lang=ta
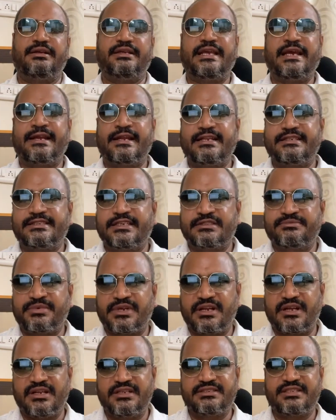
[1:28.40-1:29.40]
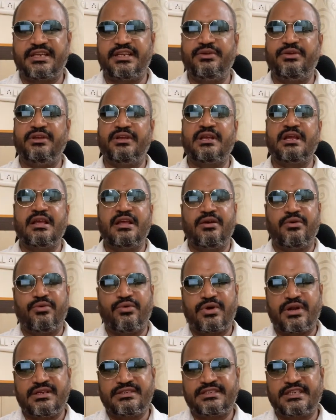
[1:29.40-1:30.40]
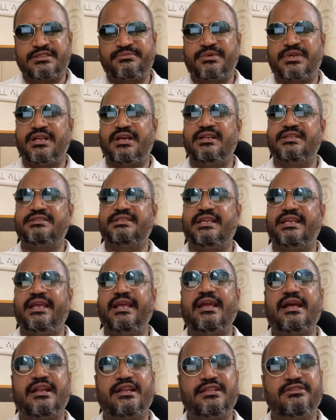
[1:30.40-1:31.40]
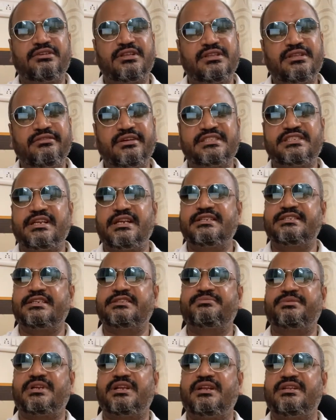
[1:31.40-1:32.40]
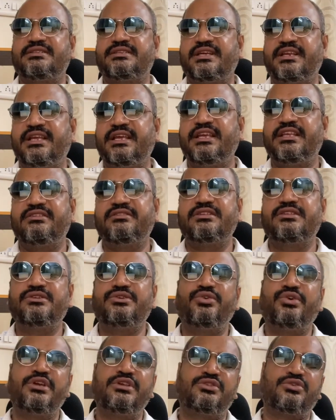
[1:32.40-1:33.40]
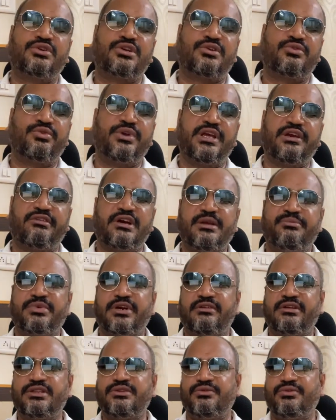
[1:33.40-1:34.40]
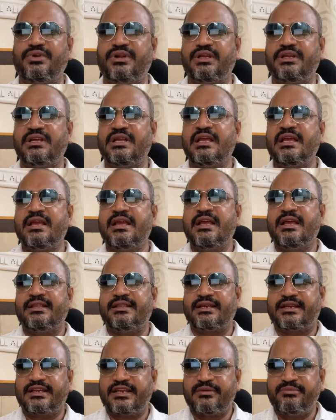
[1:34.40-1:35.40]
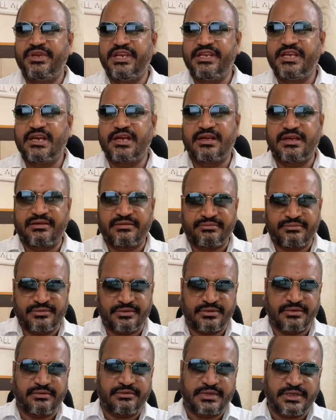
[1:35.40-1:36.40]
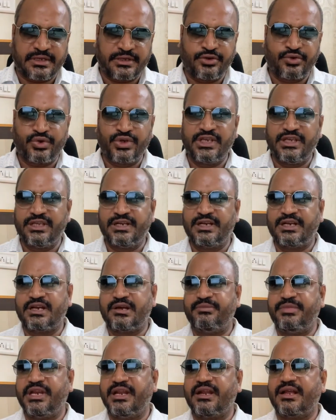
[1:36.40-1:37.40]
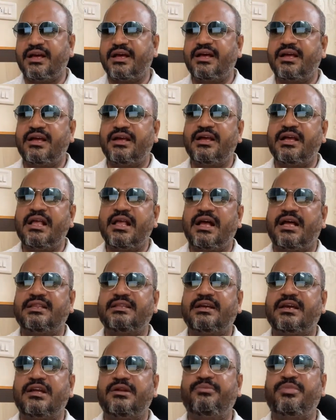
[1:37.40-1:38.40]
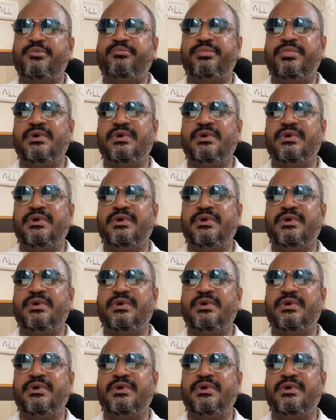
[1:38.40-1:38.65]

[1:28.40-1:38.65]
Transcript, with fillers: ஏனல் செக்ஸ் பண்ணாலும் சரி ஓரல் செக்ஸ் பண்ணாலும் சரி அல்லது வந்து வஜினல் செக்ஸ் பண்ணாலும் சரி இது வந்து நோய் தொற்றக்கூடிய வாய்ப்புகள் வந்து உண்டு இந்த கிளமீடியா நோய் இருக்கு அப்படின்னா அது கருப்பை